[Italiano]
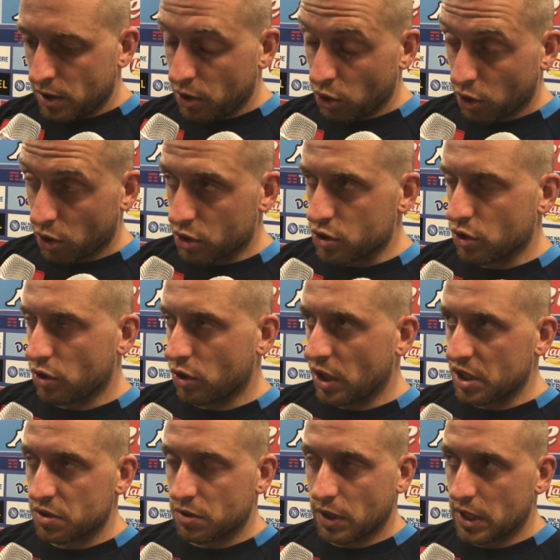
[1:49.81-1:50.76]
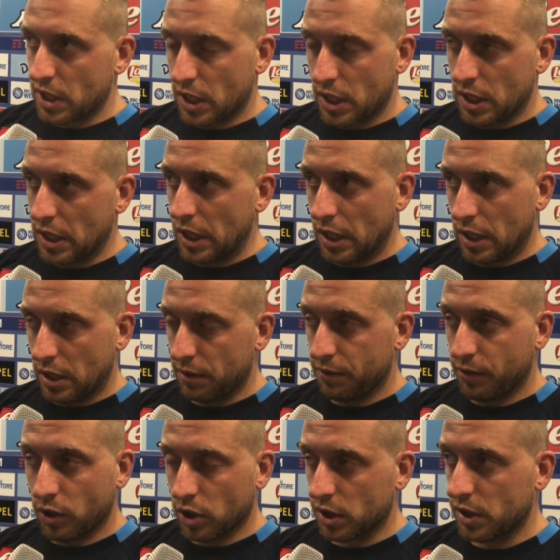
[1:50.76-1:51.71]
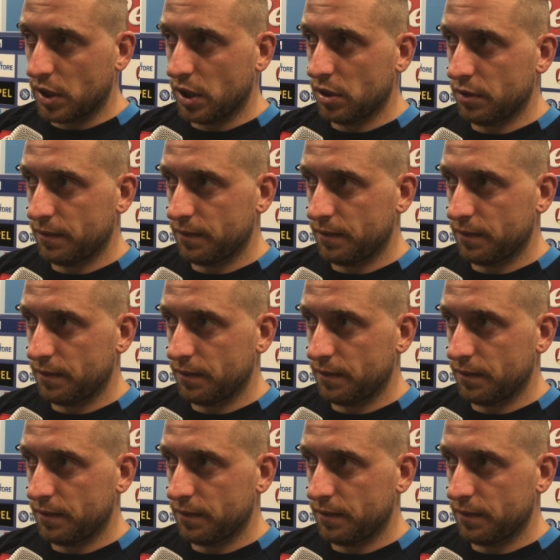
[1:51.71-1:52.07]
loro sono una squadra forte